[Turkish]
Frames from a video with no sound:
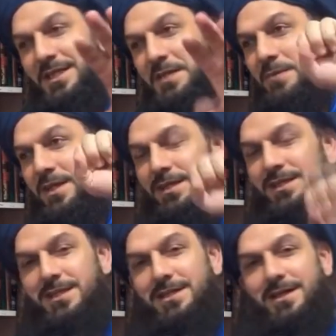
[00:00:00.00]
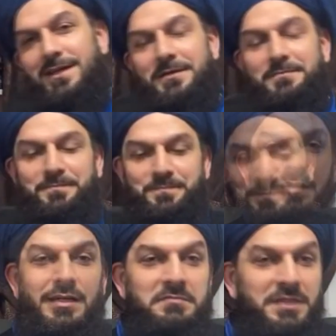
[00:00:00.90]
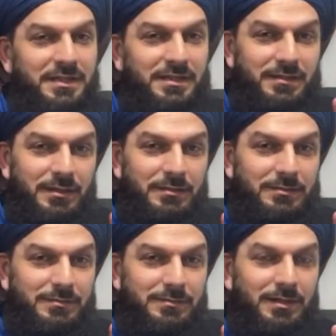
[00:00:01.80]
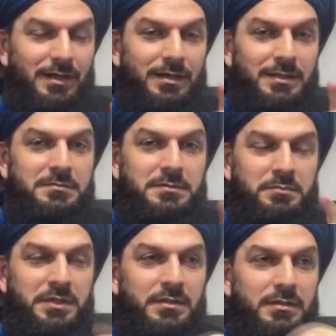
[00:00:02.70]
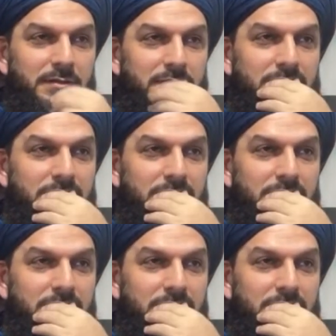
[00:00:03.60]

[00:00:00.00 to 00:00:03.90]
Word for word: ibretlik hikaye. Amerika'da adamın biri